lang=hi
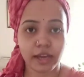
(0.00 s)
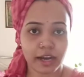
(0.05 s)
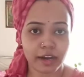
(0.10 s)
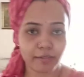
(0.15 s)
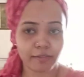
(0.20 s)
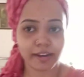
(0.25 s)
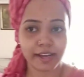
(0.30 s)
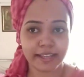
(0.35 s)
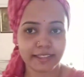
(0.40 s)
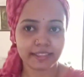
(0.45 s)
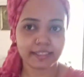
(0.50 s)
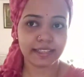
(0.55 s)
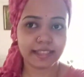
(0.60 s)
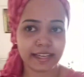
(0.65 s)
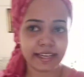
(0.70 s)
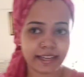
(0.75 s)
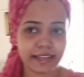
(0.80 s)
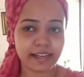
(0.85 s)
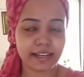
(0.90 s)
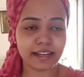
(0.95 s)
हवा इतनी
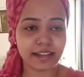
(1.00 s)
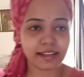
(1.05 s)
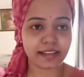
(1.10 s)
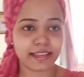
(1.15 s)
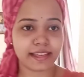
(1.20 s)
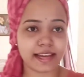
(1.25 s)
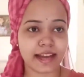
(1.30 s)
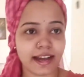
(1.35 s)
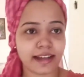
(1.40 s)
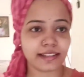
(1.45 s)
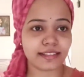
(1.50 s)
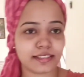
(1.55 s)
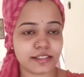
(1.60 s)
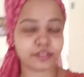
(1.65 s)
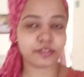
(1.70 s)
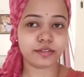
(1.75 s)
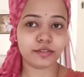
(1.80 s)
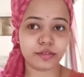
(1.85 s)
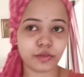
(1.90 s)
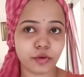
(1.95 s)
है ना कि आज
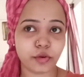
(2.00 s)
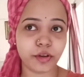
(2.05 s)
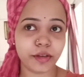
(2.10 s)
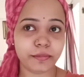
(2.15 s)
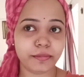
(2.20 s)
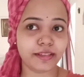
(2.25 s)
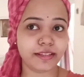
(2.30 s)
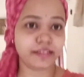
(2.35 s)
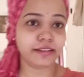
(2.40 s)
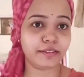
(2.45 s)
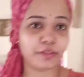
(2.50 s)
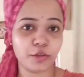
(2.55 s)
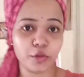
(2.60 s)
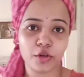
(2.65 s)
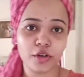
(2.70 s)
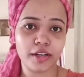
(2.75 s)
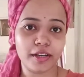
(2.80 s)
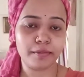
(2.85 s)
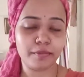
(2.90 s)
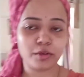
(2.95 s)
कोई भी
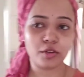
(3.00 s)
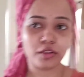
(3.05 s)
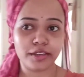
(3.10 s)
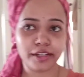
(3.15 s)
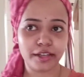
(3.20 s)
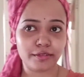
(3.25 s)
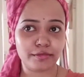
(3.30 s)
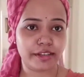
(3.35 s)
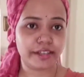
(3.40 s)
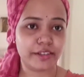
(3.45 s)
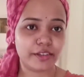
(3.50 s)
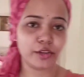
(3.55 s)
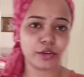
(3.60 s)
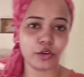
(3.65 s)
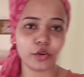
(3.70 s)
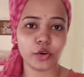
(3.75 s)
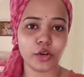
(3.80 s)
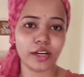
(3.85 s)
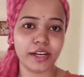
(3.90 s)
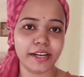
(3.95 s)
डोर हम लोग या विंडो
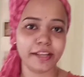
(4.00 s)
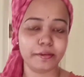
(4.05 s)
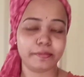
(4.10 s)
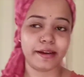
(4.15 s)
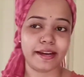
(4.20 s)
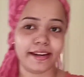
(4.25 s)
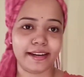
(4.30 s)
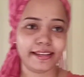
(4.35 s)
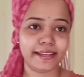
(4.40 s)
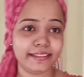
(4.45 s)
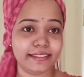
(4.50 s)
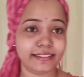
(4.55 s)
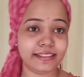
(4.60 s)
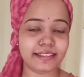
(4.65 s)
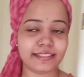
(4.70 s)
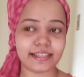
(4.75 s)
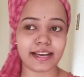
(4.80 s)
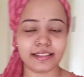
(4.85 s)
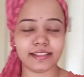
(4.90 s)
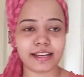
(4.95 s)
खोल नहीं पा रहे इतनी
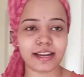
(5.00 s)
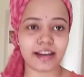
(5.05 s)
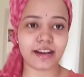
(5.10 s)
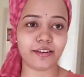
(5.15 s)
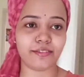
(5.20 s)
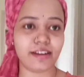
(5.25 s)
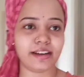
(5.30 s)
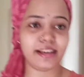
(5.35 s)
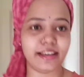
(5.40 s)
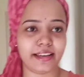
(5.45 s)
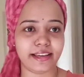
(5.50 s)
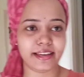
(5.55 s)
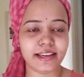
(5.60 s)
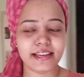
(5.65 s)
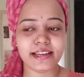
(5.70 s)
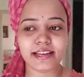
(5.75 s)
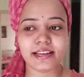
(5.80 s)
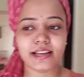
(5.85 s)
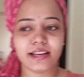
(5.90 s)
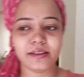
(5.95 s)
ज़्यादा हवा है
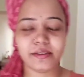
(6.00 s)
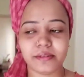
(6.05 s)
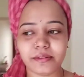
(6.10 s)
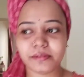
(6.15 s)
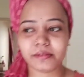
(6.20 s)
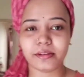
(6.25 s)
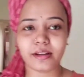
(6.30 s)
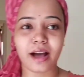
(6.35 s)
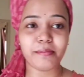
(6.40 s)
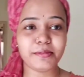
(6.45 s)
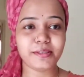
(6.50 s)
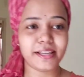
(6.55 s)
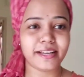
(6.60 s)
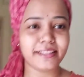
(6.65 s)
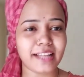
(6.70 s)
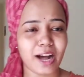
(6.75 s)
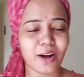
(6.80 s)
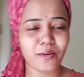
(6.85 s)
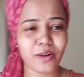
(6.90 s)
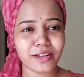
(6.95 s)
आप शायद
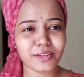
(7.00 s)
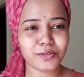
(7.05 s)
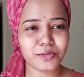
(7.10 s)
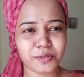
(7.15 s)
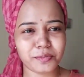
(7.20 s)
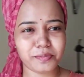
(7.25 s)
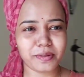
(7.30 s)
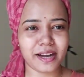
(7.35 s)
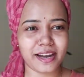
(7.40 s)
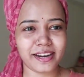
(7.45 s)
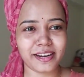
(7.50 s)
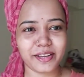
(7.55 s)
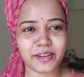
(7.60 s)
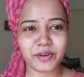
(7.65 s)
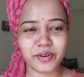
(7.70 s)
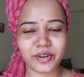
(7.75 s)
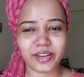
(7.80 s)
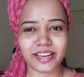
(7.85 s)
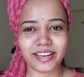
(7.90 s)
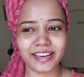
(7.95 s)
आवाज़ सुन पा रहे
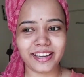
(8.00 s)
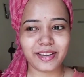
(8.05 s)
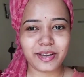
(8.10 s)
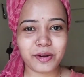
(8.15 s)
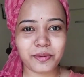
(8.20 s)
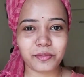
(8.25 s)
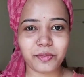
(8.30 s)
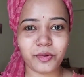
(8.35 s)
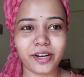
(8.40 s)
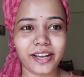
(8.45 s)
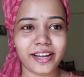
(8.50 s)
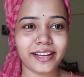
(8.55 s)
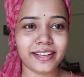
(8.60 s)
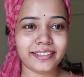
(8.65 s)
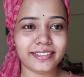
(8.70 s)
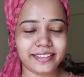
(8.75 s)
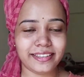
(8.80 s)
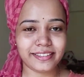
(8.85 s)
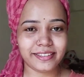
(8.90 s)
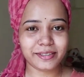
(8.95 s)
होंगे पूरा
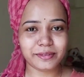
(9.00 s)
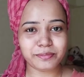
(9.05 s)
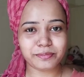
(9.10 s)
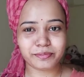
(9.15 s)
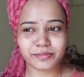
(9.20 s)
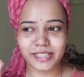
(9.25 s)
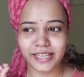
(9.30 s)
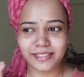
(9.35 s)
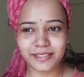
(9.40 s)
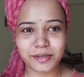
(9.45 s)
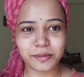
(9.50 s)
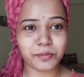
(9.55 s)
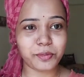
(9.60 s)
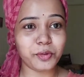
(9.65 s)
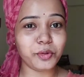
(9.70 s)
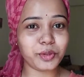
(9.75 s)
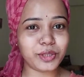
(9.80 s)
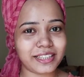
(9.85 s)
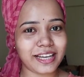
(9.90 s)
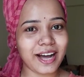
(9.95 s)
एकदम जैसे
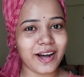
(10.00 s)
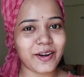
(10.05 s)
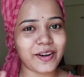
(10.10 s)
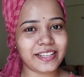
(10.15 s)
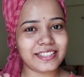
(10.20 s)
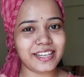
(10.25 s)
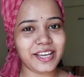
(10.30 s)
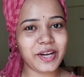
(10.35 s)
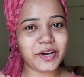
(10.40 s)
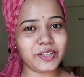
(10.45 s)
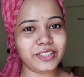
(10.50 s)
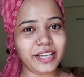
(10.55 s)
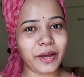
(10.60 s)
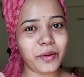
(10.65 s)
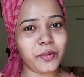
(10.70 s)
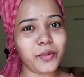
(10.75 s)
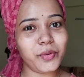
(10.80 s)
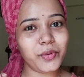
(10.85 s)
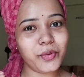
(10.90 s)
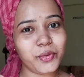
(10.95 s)
भूत का आवाज़ नहीं होता है
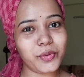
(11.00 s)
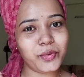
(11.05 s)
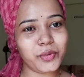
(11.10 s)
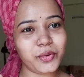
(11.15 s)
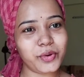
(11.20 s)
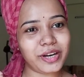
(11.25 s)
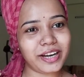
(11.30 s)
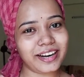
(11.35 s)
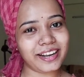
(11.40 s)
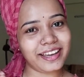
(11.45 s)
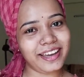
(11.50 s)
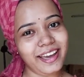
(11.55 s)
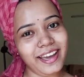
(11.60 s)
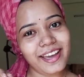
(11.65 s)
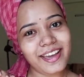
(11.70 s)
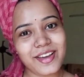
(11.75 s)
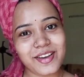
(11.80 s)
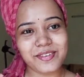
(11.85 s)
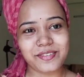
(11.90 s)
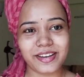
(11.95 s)
हु करके
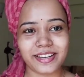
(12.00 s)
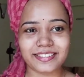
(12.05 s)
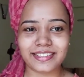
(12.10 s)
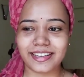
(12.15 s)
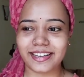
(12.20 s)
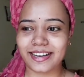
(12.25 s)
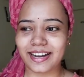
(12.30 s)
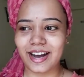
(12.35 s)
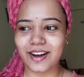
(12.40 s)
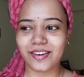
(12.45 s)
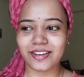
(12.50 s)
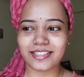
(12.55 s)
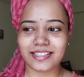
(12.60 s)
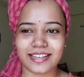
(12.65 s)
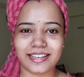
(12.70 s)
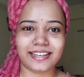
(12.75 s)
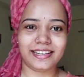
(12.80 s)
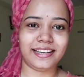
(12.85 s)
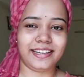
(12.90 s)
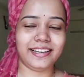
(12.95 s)
वैसा एक आवाज़ आ
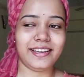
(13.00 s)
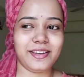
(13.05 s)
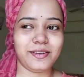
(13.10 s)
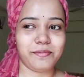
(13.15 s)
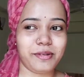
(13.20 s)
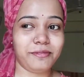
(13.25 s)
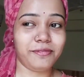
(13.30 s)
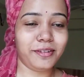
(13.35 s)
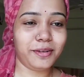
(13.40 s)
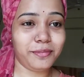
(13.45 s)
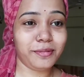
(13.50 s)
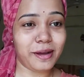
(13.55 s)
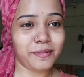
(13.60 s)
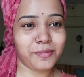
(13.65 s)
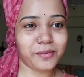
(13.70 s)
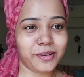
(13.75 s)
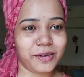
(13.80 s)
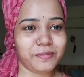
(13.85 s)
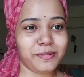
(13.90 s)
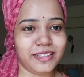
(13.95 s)
रहा है मैं फिर भी
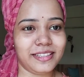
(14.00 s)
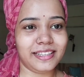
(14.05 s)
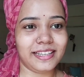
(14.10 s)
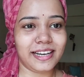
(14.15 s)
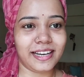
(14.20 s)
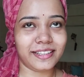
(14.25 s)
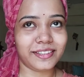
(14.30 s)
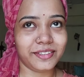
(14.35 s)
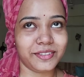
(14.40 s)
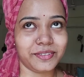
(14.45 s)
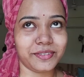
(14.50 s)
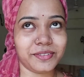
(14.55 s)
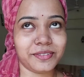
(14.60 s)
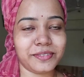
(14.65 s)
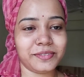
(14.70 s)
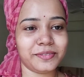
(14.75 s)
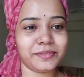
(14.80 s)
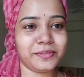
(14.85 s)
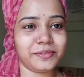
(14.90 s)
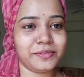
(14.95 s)
आपको एक बार दिखाती
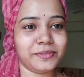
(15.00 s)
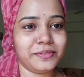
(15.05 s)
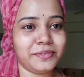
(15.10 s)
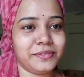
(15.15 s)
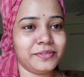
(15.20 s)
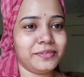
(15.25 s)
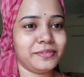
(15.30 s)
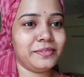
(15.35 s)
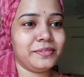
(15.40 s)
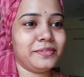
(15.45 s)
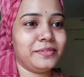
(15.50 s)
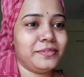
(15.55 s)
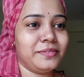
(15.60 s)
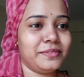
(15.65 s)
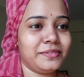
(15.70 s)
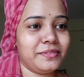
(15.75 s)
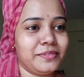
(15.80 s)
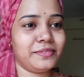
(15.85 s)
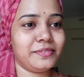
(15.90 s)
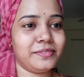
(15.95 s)

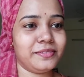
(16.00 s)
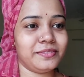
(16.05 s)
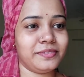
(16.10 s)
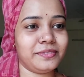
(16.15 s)
हूँ